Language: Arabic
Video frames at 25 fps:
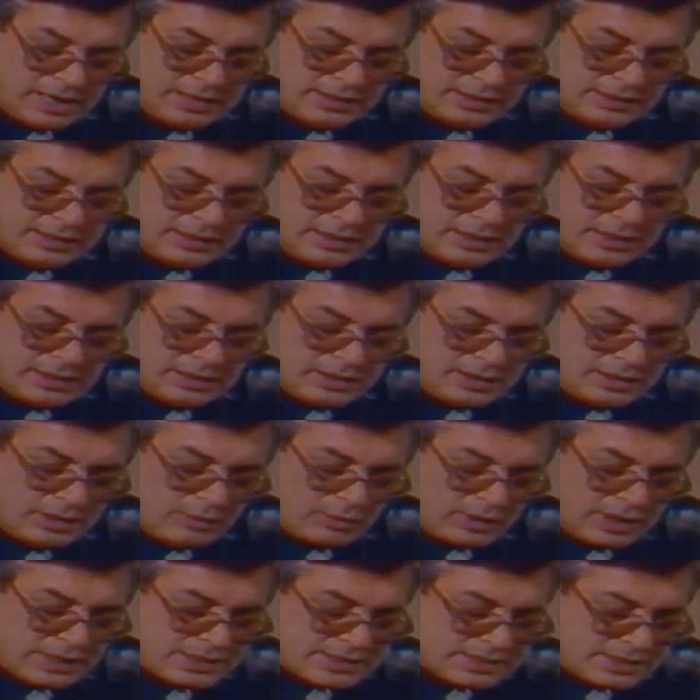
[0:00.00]
أن
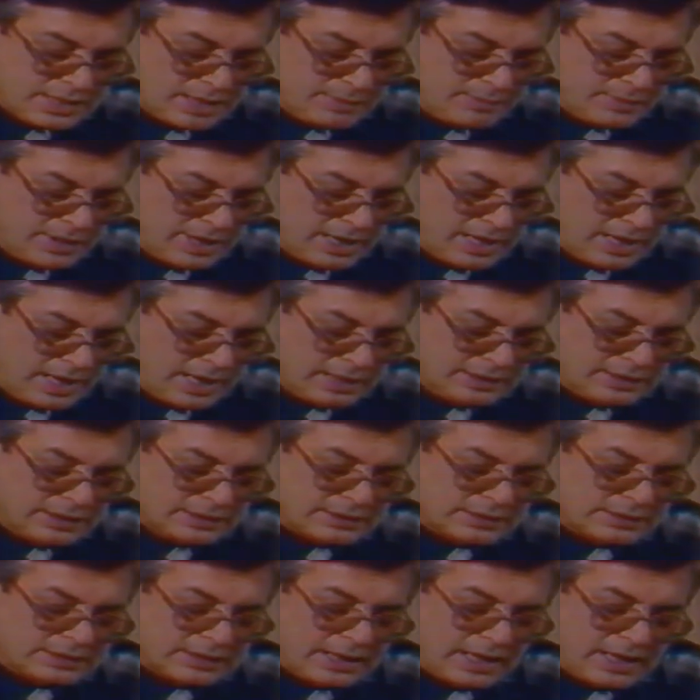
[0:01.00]
لو قسمنا
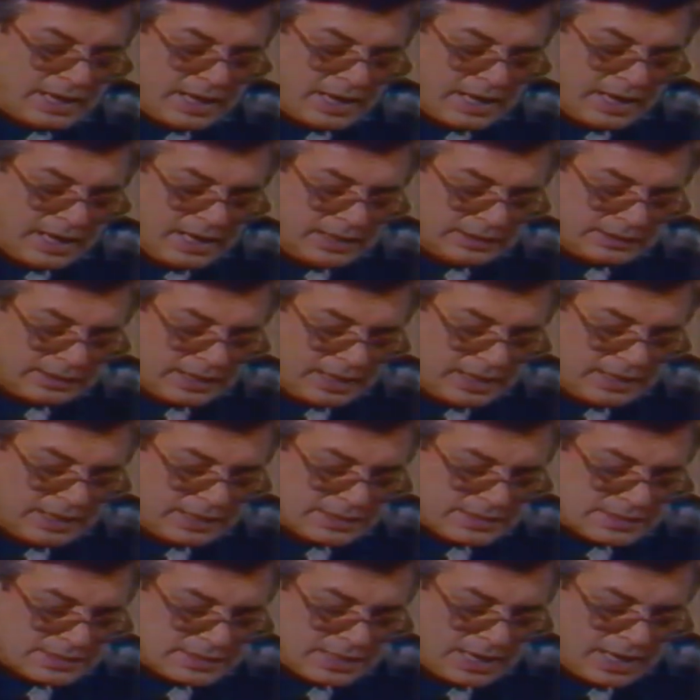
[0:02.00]
عدد الطلعات
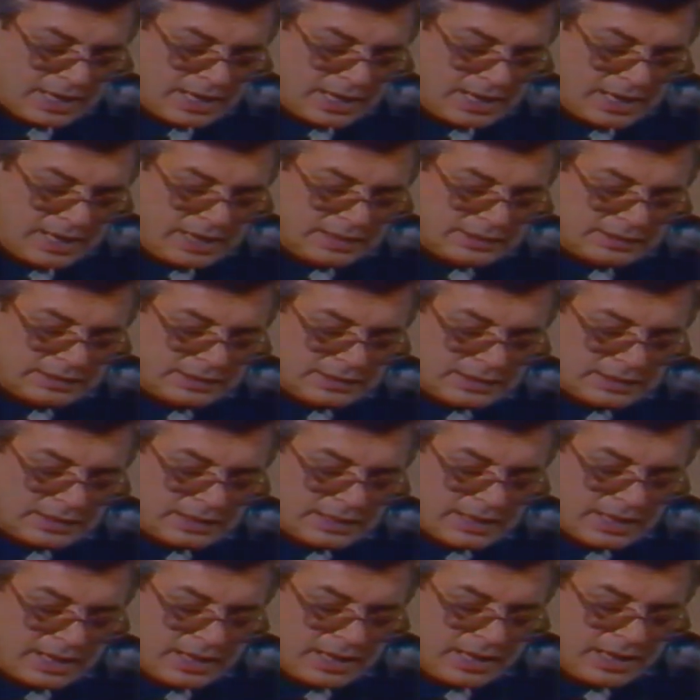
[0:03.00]
على الساعات
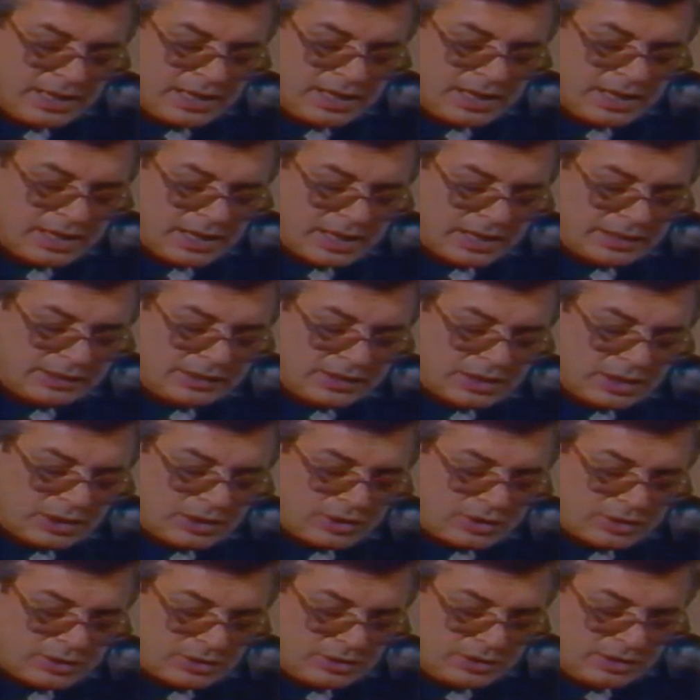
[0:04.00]
يطلع
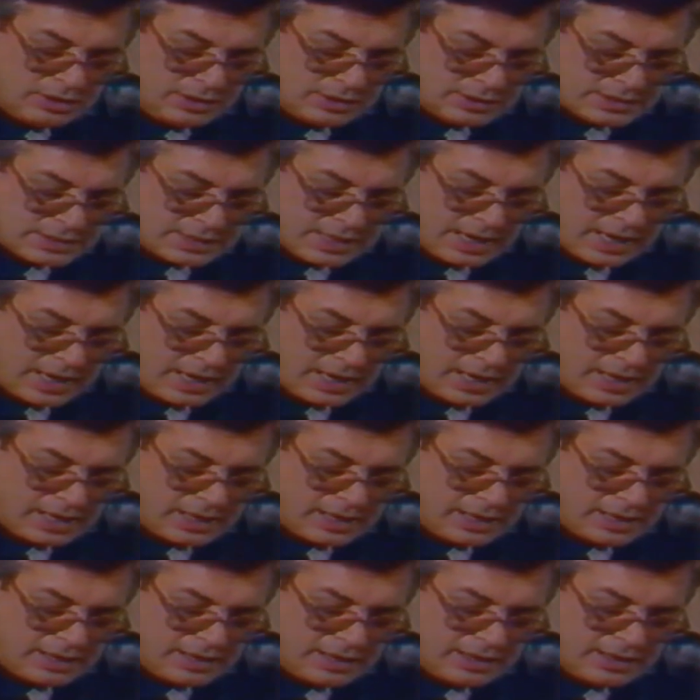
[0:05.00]
أن كل
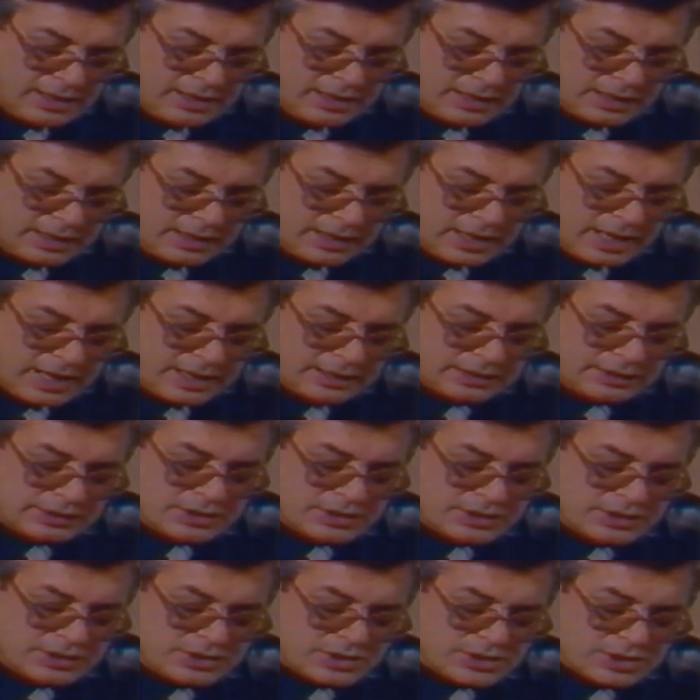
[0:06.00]
ساعة
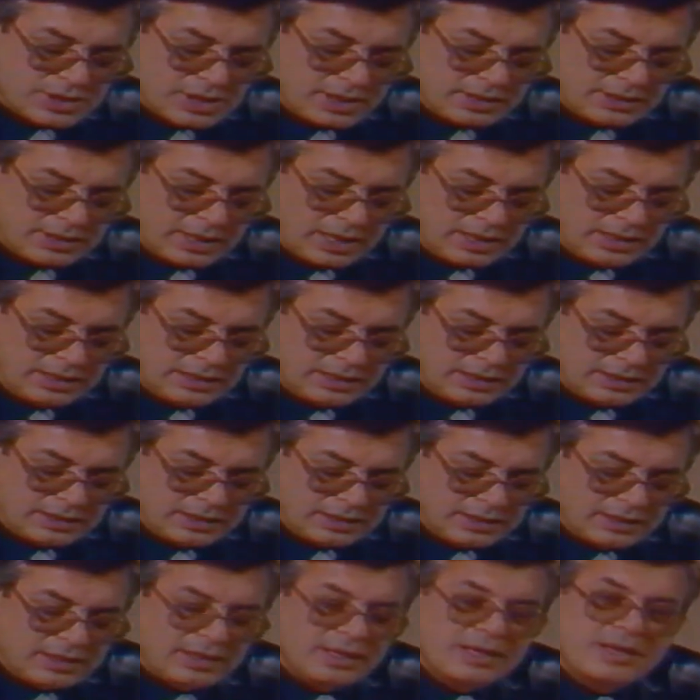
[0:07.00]
كانت تنشن
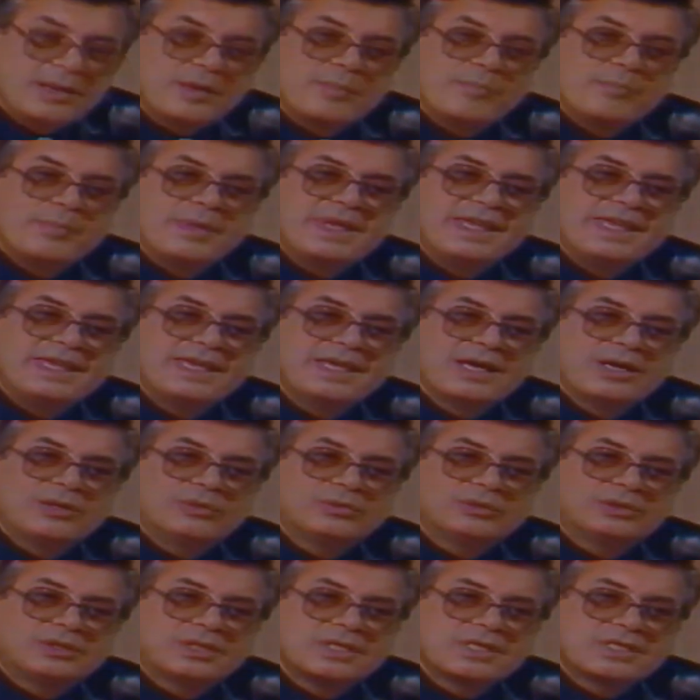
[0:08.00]
علينا
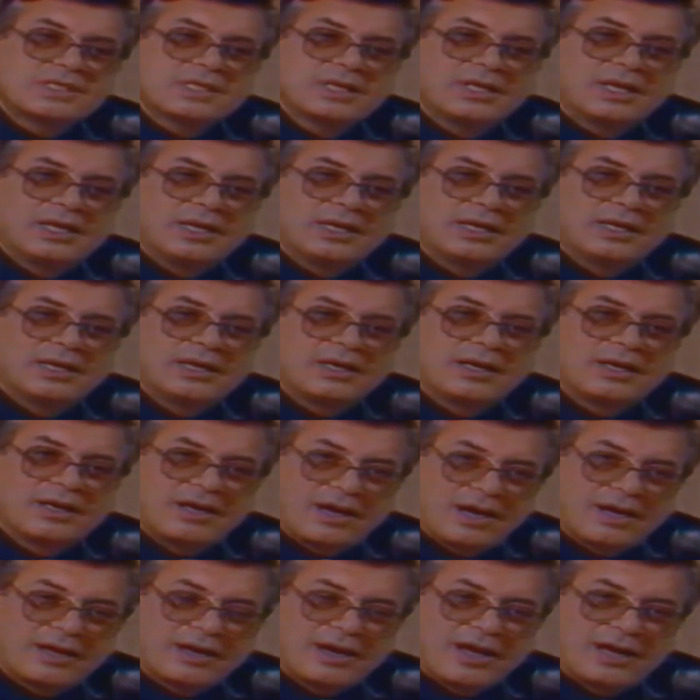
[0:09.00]
109
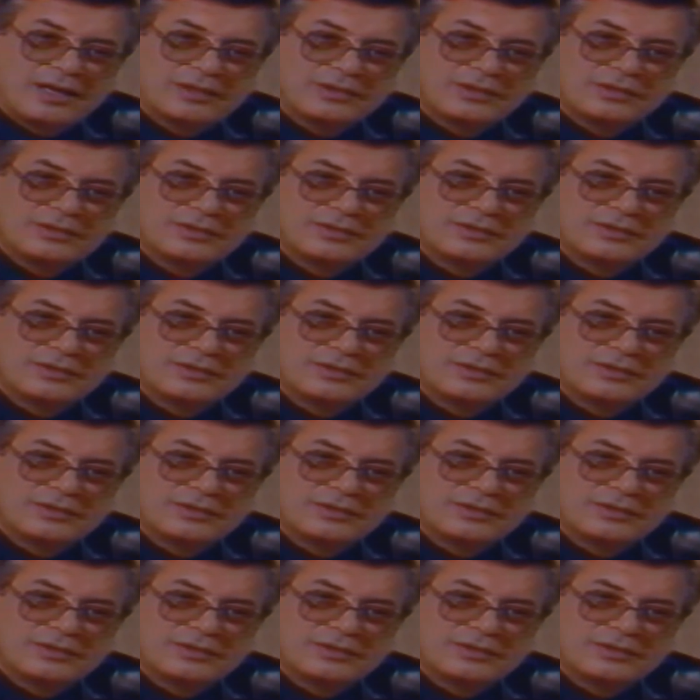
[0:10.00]
غارات